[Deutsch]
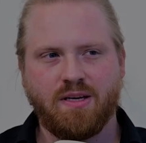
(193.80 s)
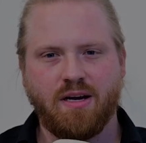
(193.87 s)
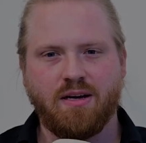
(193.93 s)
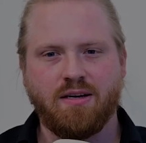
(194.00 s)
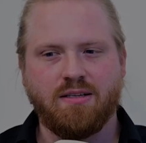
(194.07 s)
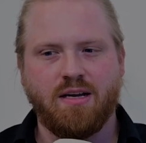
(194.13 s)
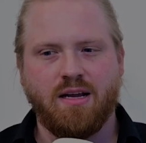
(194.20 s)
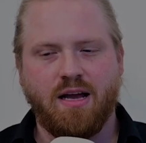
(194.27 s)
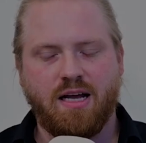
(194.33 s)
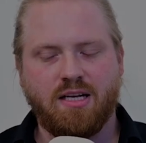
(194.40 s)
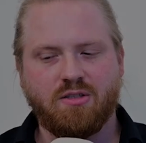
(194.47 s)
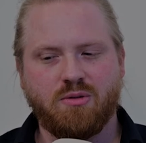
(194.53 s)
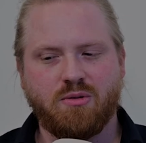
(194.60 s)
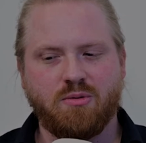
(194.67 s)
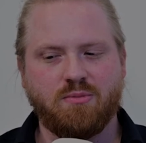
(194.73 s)
Ja,
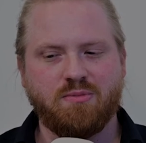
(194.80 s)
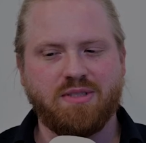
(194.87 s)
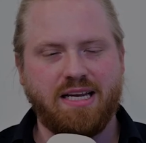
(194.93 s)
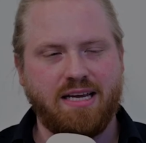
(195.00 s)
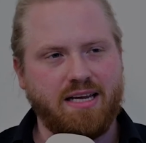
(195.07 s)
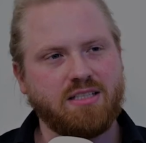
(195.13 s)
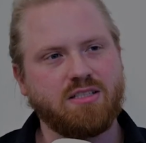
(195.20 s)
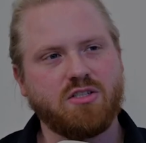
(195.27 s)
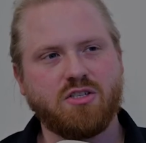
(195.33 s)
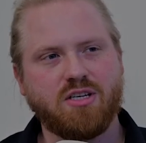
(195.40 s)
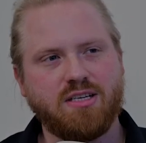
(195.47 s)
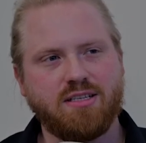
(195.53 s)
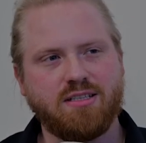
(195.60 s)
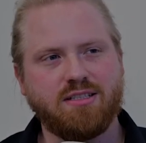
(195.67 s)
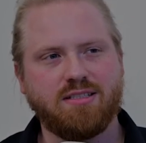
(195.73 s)
also der erste
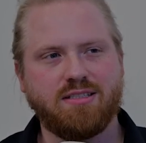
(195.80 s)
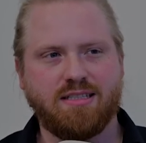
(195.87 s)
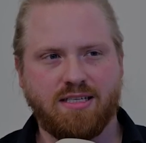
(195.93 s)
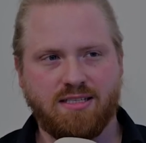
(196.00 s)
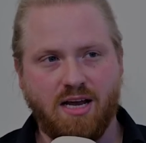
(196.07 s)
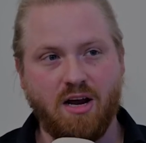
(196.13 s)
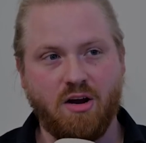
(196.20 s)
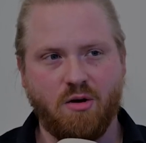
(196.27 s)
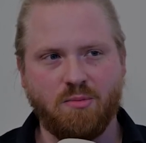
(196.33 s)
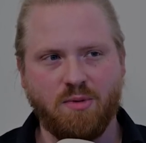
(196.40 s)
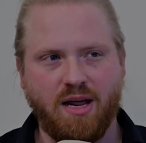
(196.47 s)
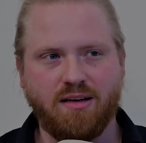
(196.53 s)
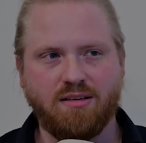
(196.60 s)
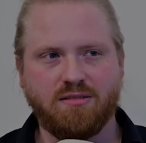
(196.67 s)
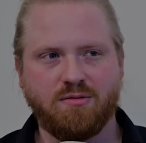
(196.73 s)
Schritt ist, das Haar kommt
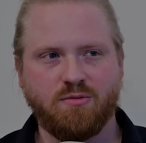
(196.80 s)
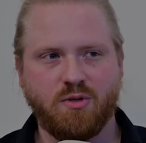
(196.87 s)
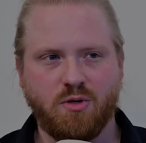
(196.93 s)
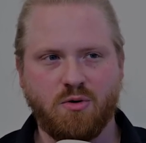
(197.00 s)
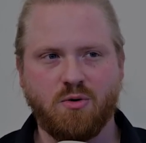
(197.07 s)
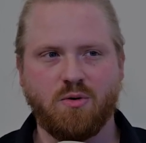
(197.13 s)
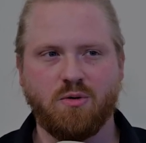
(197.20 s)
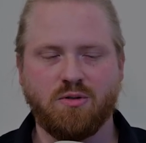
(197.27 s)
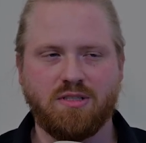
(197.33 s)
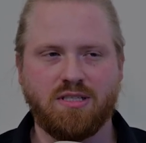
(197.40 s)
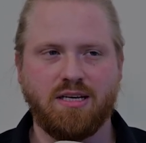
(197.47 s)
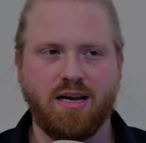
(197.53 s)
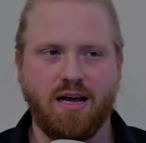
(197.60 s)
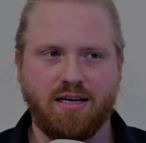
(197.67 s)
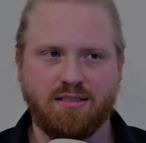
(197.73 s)
an. Wir gucken uns
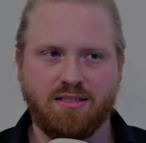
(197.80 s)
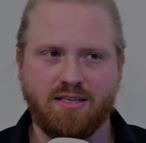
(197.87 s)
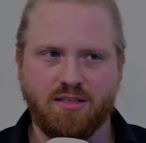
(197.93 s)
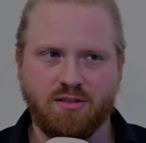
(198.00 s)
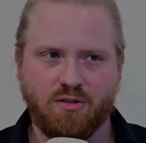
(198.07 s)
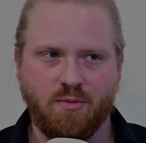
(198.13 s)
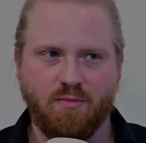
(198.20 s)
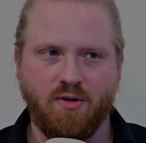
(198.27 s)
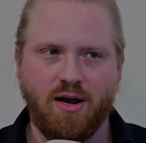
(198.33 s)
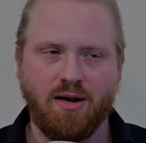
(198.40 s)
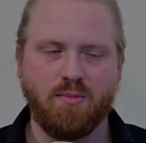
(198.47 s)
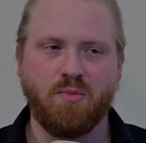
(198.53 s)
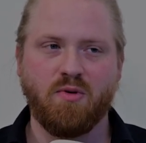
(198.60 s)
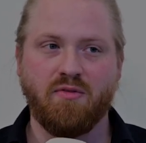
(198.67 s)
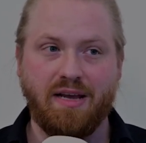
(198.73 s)
jeden einzelnen Zopf
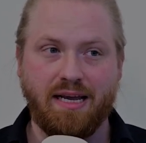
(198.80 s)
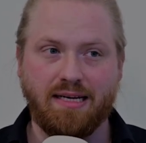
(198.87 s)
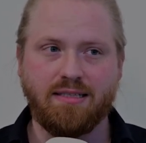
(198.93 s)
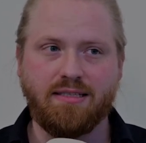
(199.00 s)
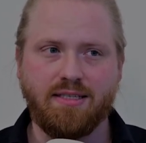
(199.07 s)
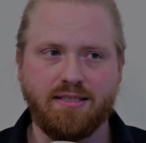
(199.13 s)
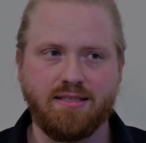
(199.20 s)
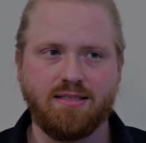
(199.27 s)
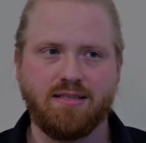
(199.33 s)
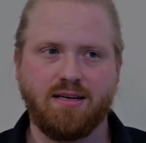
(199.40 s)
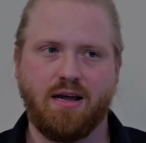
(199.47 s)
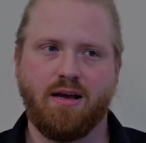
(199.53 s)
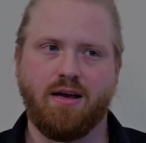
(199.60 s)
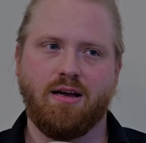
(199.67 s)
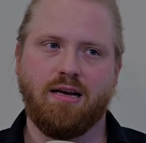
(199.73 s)
an, bewerten diesen
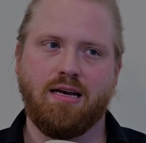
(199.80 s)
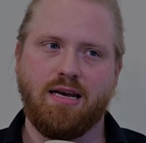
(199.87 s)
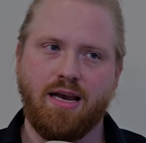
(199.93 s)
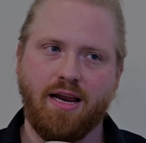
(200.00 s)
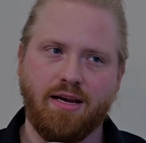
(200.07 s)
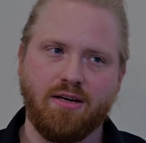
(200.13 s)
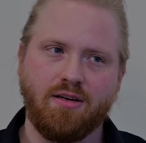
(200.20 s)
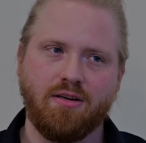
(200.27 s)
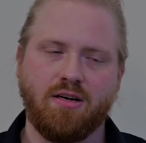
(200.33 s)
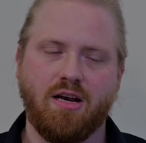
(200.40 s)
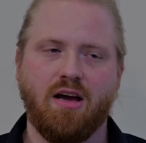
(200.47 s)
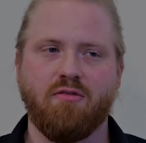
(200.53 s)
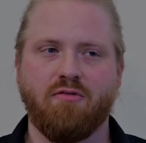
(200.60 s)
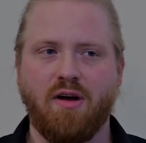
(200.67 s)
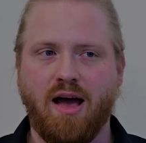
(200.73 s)
nach Länge,
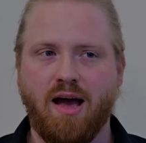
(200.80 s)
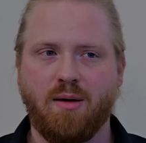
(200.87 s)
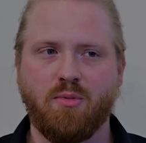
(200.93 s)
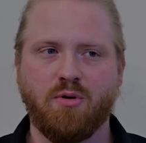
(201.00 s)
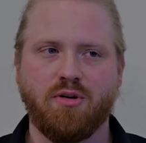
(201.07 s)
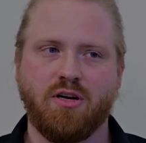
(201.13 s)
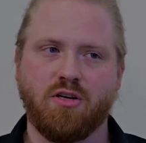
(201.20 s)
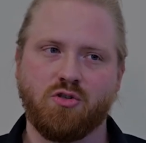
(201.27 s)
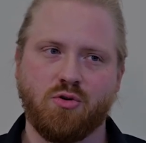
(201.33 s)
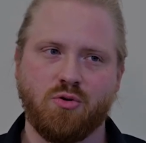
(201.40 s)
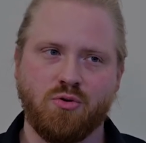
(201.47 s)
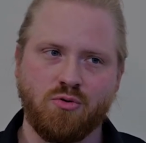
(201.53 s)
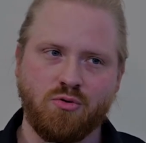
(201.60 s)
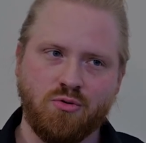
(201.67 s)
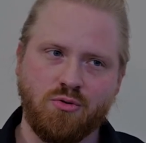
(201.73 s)
nach Farbe, nach
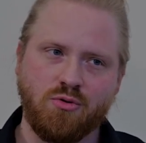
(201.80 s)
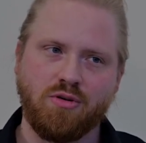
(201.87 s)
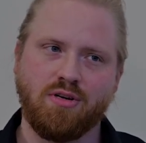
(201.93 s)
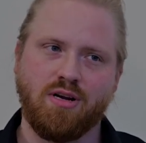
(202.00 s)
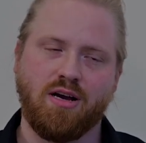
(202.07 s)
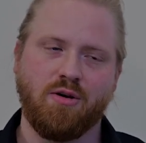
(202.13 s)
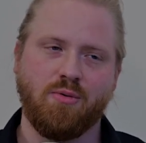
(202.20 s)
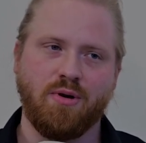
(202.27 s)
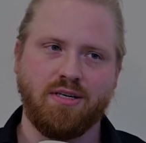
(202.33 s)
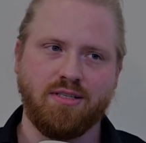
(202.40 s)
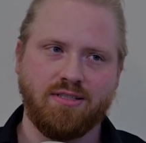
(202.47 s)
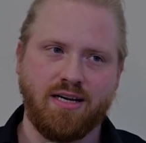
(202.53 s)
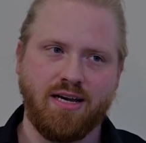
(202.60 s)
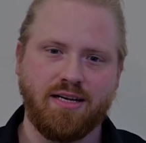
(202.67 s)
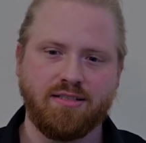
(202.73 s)
Struktur, nach
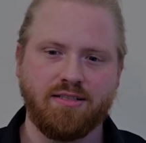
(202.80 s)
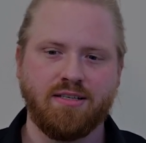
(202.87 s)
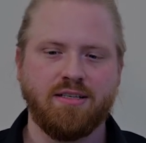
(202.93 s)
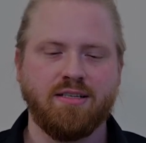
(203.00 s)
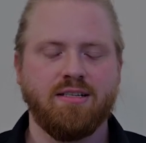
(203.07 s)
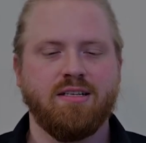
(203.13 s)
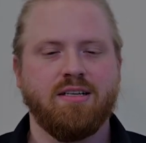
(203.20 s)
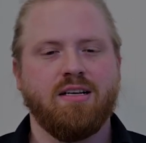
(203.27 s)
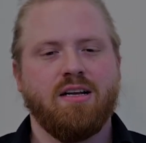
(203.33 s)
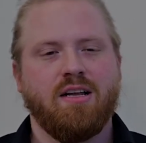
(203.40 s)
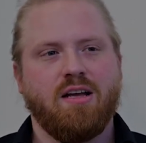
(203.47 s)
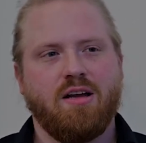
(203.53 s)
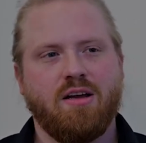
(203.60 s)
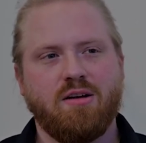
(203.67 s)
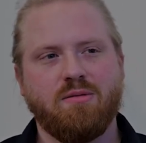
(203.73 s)
Qualität.
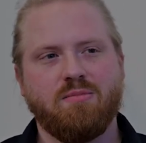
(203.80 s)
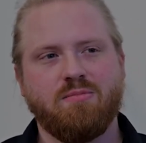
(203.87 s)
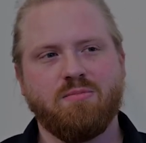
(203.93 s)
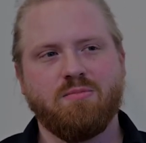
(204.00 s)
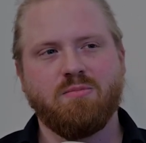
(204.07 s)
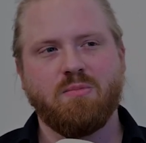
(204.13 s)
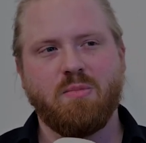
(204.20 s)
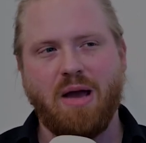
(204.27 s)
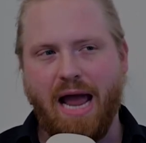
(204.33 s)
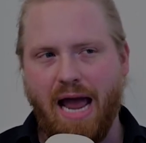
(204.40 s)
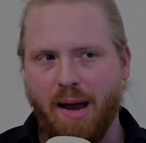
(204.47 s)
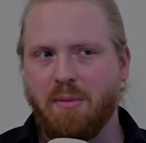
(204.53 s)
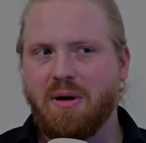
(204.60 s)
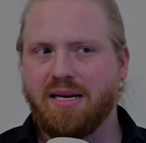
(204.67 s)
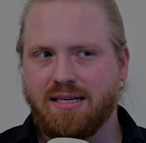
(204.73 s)
Ähm,
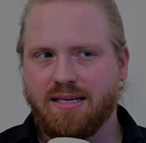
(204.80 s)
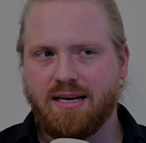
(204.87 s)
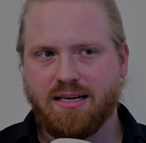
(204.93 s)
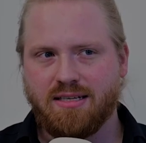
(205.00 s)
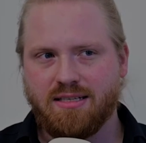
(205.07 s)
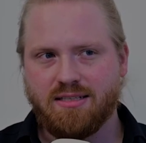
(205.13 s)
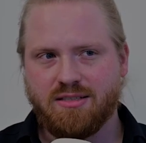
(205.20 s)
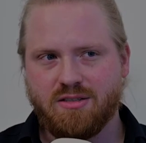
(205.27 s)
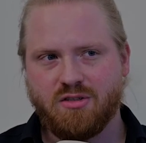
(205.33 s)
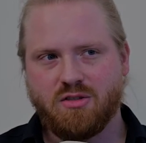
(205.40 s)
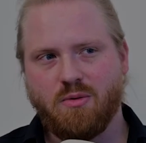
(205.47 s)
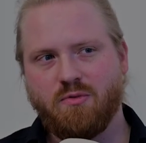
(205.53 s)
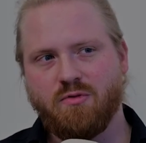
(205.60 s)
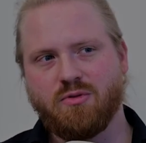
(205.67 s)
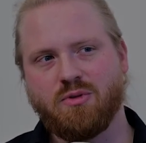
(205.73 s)
bearbeiten dann diesen
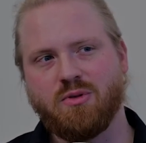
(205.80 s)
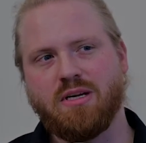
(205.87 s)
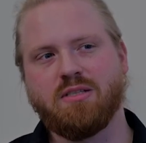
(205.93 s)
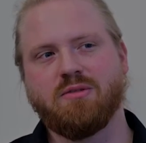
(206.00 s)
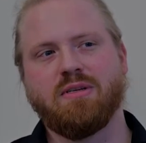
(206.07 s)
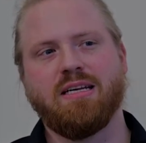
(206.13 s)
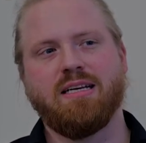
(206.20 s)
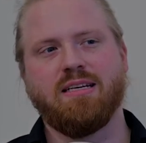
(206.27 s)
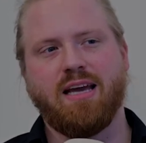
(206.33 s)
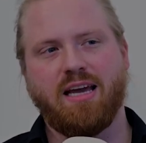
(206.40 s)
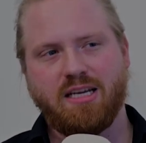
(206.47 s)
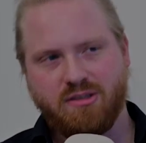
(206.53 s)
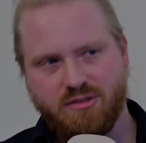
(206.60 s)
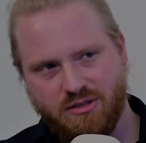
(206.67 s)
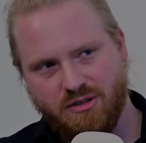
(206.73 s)
Zopf, sodass wir den
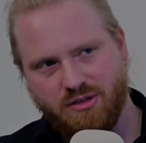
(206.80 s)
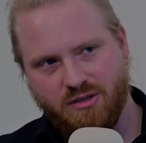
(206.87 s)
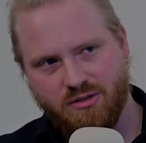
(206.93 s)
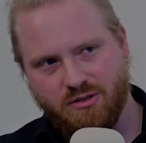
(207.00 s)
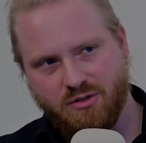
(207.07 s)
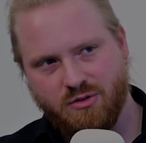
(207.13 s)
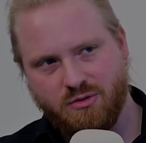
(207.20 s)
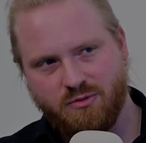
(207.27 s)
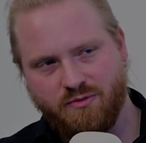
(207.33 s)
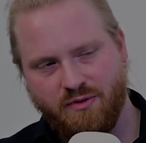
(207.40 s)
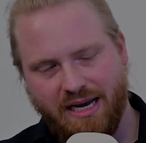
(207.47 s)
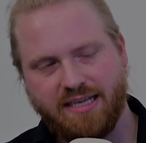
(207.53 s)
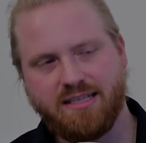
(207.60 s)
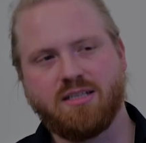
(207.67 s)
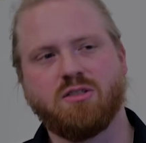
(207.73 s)
direkt äh,
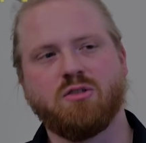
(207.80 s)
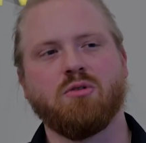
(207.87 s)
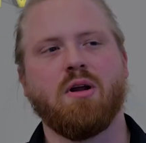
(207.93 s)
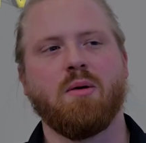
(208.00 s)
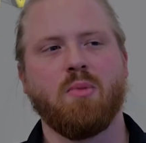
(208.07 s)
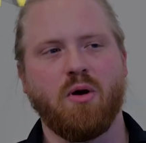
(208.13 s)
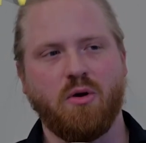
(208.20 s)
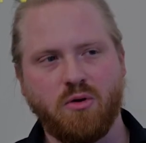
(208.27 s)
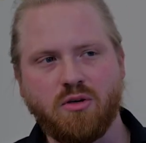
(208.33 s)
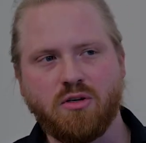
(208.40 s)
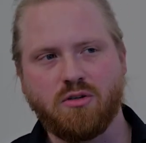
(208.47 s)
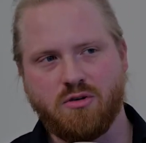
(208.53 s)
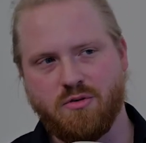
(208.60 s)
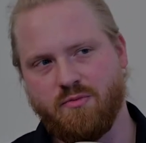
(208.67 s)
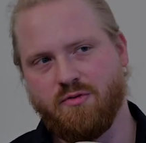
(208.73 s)
weiter zu einer
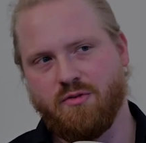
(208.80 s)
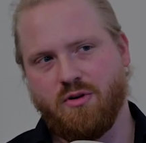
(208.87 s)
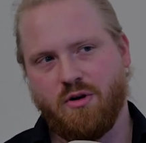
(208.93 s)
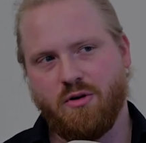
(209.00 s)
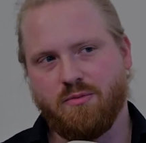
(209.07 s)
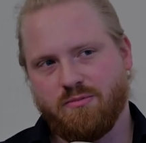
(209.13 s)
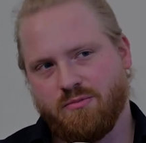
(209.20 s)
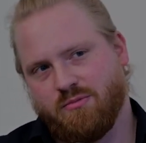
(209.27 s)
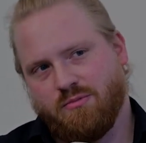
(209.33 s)
Perücke knüpfen können.